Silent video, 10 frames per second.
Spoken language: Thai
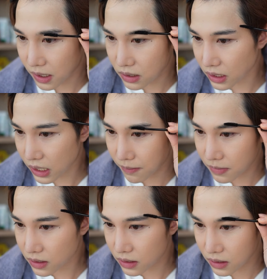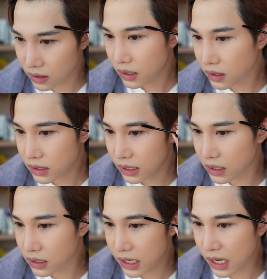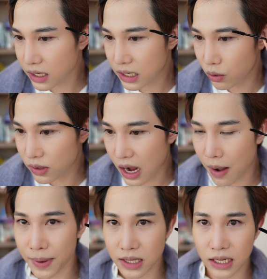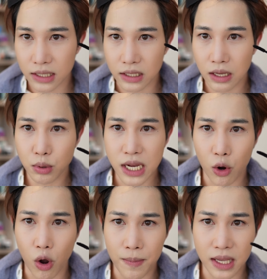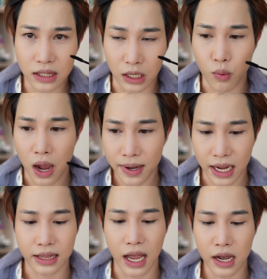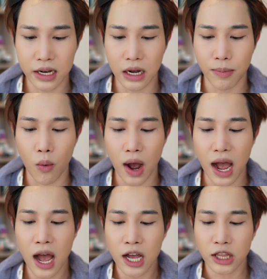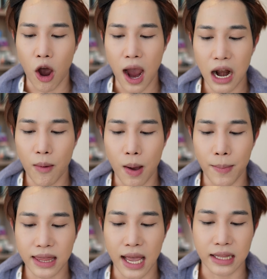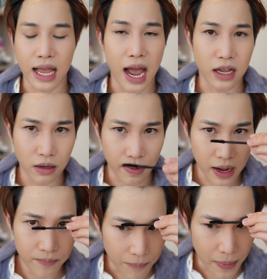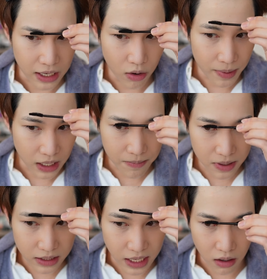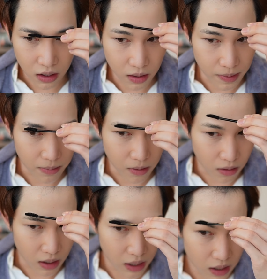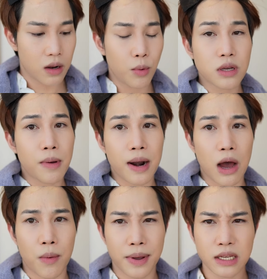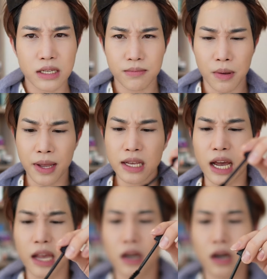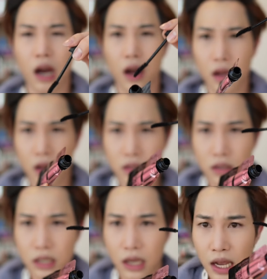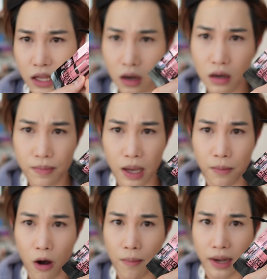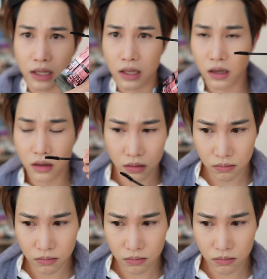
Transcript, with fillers: งมันก็จะเข้มขึ้น จริง ๆ ที่เขียนคิ้วเนี่ยครับเป็นสิ่งหนึ่งที่ผู้ชายควรมีติดไว้เหมือนกันนะ เออ เพราะว่าต่อให้เราแบบไม่แต่งหน้าใช่ปะแต่ปาคิ้วมันเข้มขึ้นเนี่ยก็คือเพียงพอละแล้วผู้ชายแบบเรามันไม่มันไม่ใช้เยอะอะจริงๆแค่นี้ก็คือเพียงพอเหมือนกันนะเนี่ย